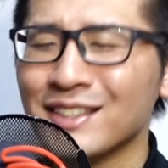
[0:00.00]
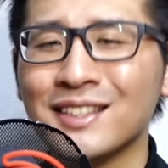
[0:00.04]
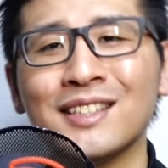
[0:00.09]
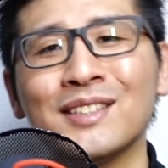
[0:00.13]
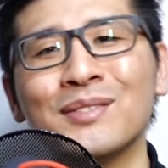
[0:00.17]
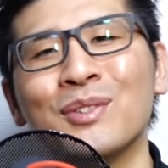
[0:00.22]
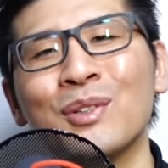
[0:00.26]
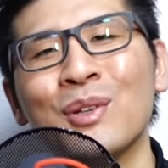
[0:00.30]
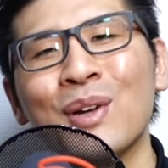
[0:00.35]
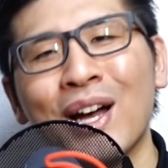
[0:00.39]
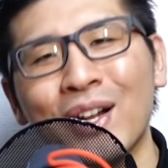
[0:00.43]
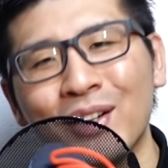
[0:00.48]

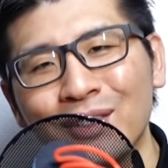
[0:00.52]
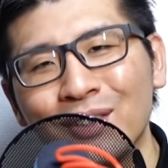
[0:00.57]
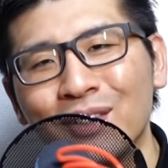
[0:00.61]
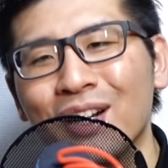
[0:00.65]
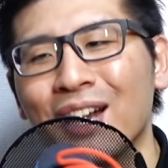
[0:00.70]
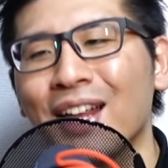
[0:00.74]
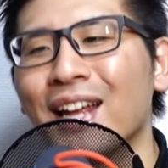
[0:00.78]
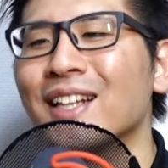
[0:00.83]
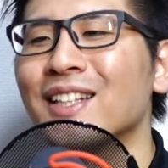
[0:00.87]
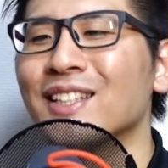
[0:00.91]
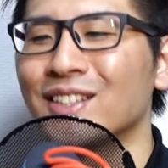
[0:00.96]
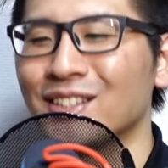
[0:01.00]
実味のある
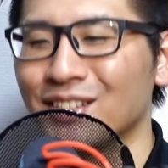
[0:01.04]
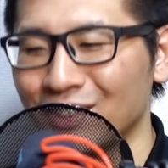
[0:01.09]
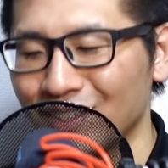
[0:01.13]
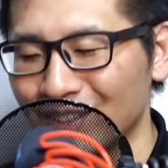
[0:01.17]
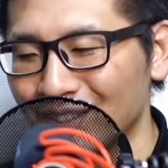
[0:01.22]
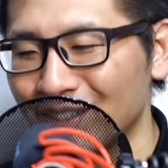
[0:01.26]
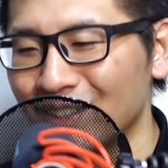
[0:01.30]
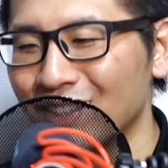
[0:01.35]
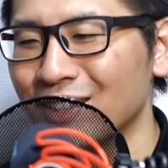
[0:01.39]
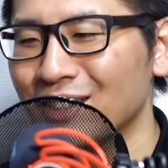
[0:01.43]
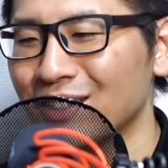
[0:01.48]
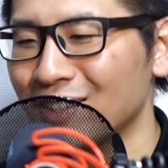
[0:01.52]

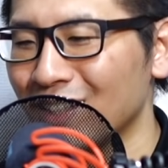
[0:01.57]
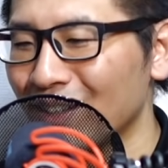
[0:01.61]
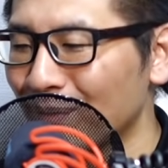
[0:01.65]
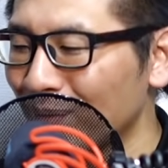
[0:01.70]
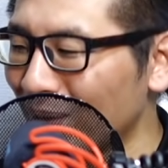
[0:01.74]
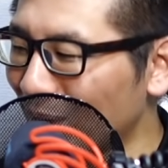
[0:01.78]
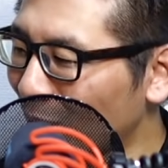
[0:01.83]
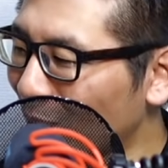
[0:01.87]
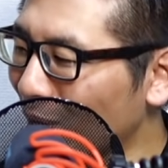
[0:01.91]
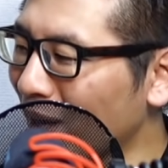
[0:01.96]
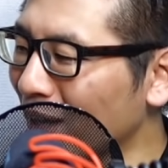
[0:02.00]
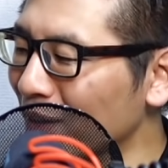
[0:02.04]
レンズですね。
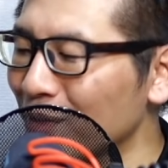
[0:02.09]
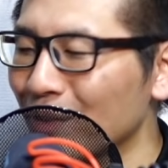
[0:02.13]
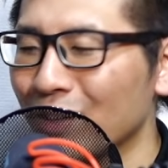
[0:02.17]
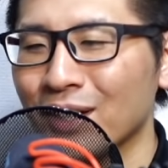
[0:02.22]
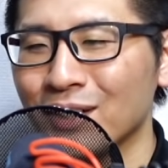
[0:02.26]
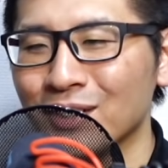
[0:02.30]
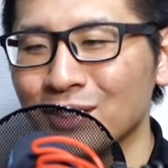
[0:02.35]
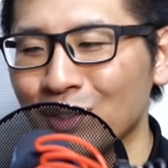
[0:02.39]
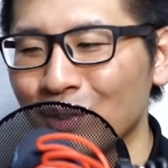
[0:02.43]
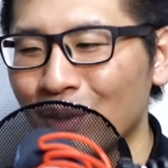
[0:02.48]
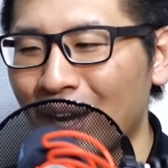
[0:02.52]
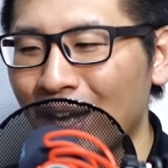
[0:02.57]
他の
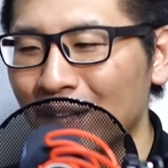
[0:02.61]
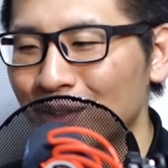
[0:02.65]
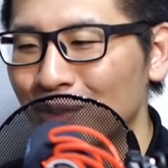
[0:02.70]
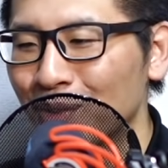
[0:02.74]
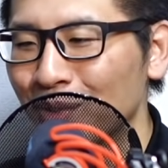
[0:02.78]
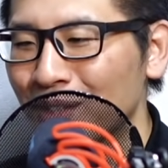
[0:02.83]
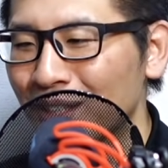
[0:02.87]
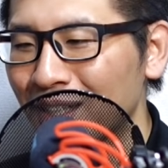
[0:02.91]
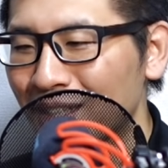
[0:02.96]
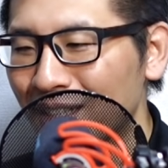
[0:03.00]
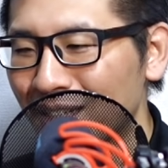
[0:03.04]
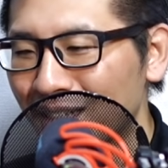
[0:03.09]
レンズの方が圧
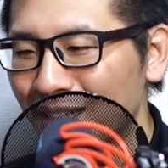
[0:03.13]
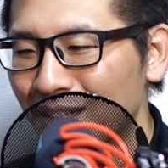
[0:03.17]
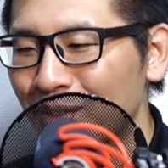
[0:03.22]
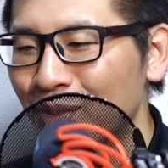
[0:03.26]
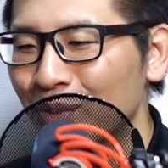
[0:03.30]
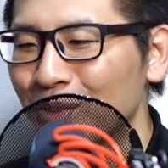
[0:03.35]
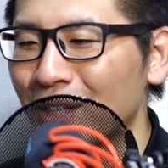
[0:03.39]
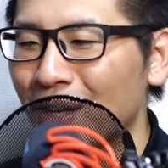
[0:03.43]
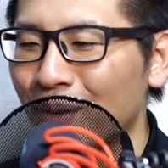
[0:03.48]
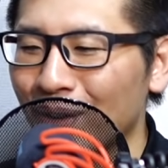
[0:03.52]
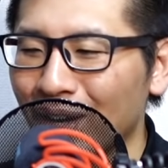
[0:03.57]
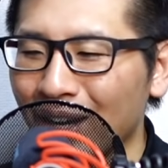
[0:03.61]
倒的にいい
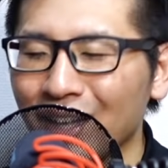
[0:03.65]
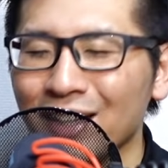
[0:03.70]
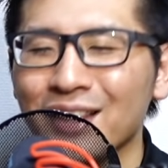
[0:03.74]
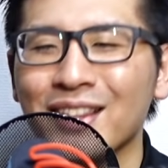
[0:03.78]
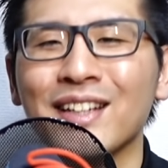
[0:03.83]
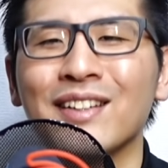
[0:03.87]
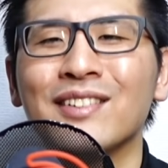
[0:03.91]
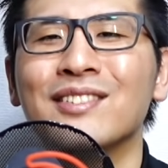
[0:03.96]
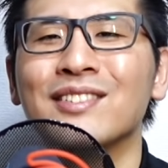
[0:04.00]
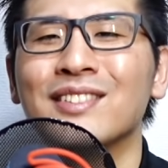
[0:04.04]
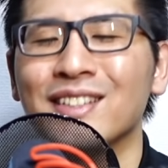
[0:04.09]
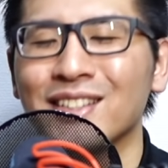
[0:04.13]
ことは分かっ
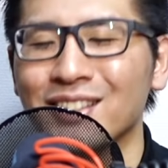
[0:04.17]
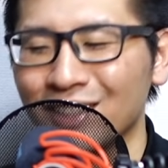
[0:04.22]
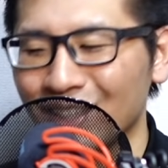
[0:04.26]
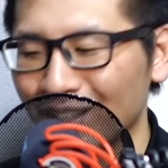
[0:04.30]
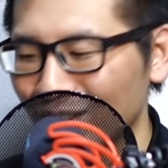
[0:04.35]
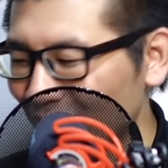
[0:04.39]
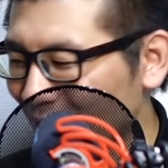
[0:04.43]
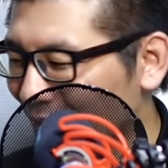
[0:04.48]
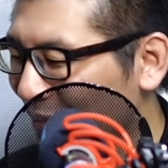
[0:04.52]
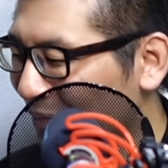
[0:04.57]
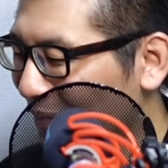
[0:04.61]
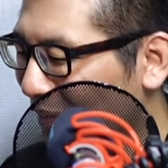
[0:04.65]
てるんです
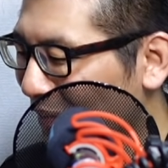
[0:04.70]
けど、